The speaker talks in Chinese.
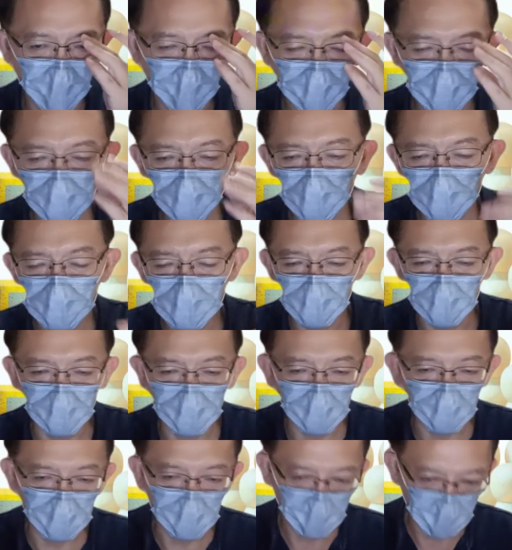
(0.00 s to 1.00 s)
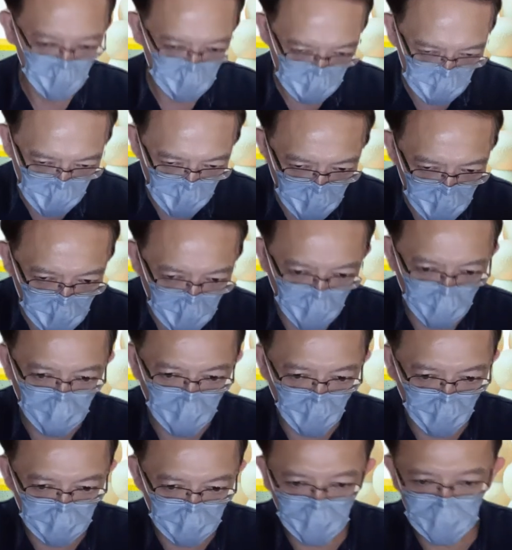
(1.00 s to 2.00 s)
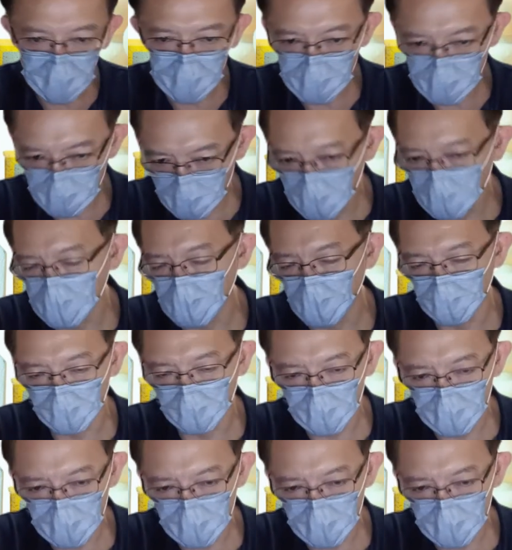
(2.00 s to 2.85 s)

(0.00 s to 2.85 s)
那目前呢，香港保单的市场它的